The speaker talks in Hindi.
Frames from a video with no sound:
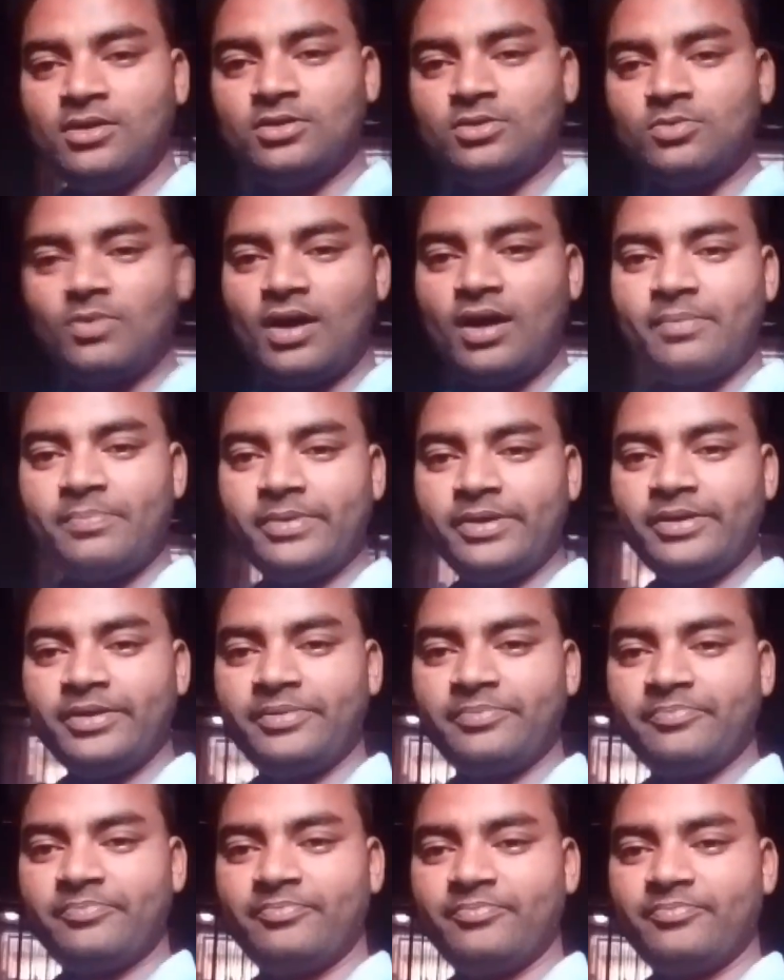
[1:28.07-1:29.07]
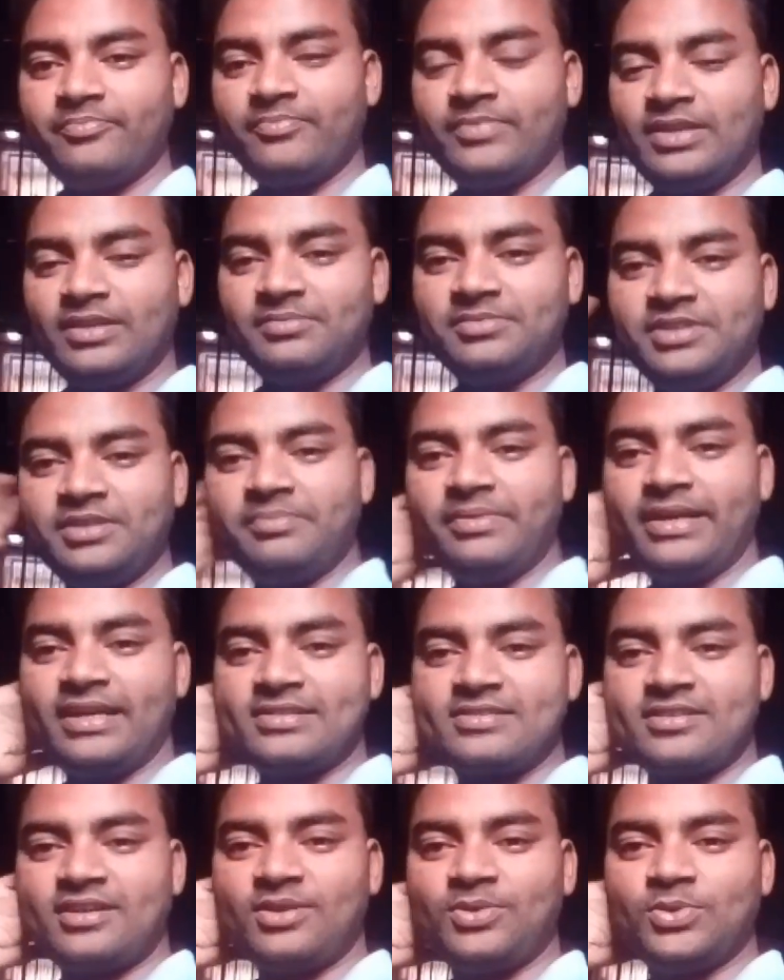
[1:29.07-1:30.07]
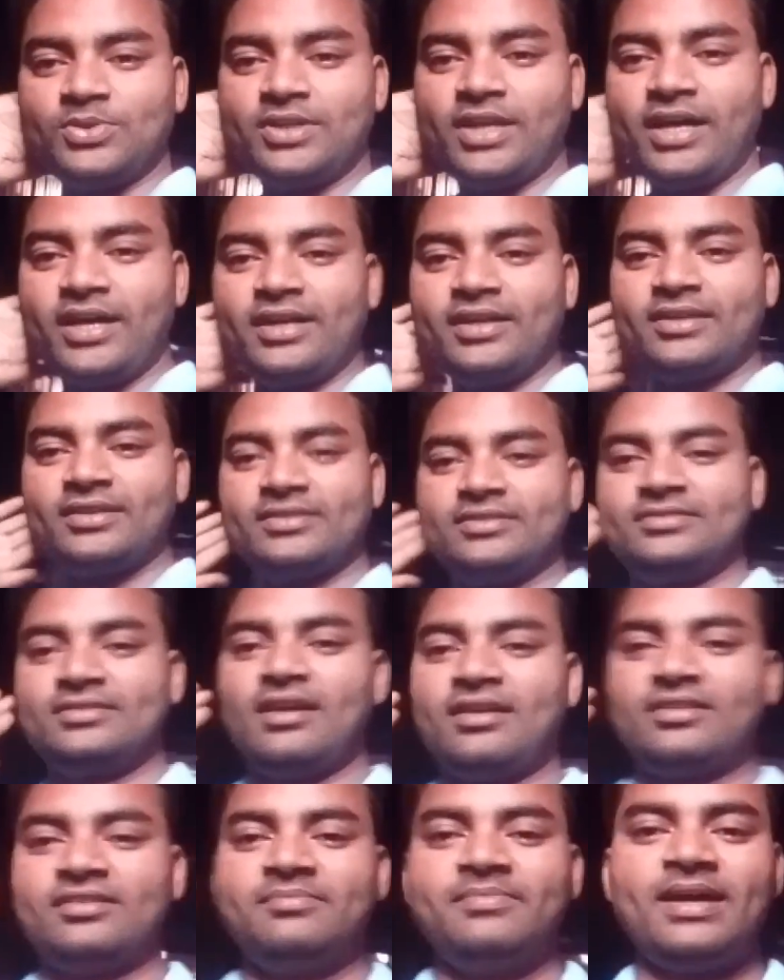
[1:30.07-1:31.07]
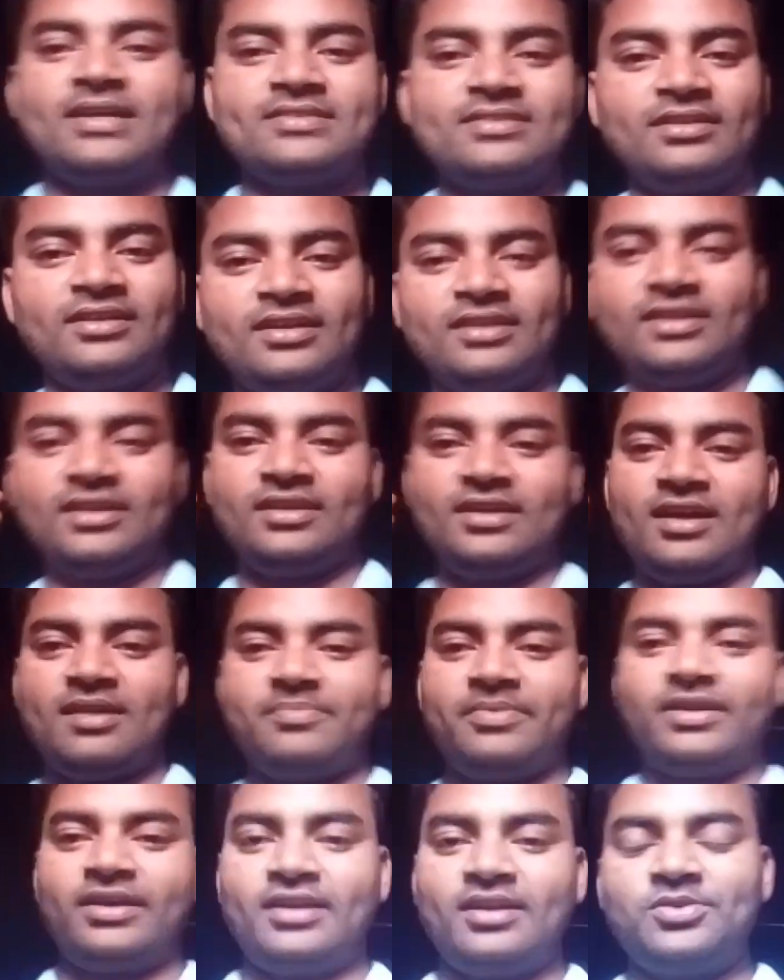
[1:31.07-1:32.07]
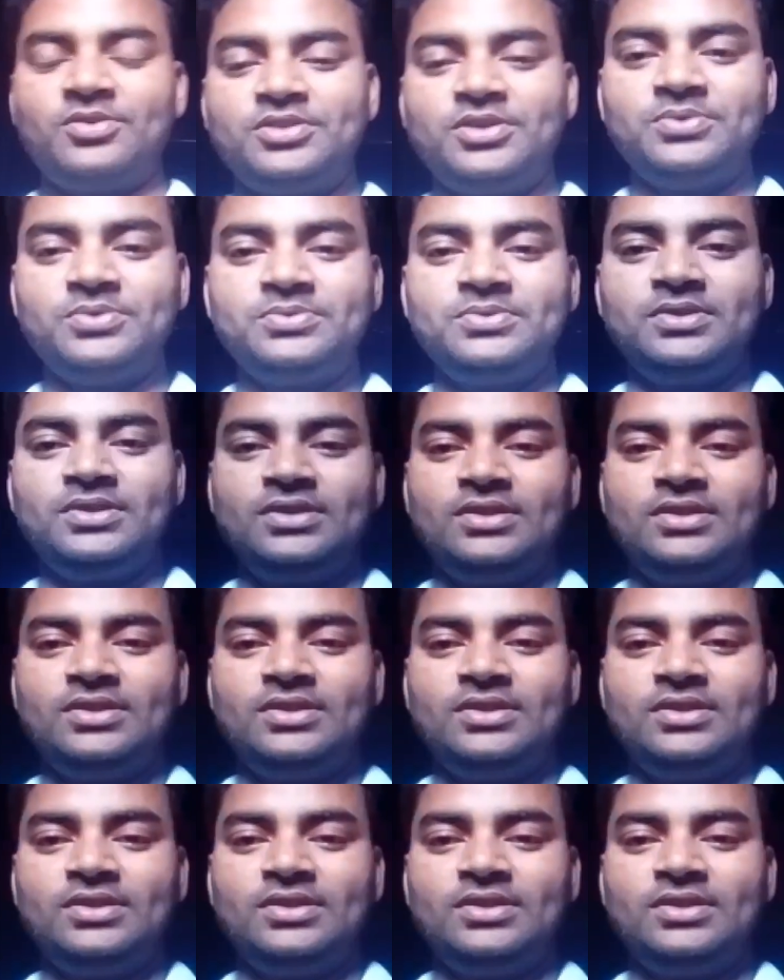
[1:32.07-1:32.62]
और वहाँ पे मतलब ये मेरा सर होता है ताकि मैं ऐसे करके यहाँ पे खड़ा हो जाऊँ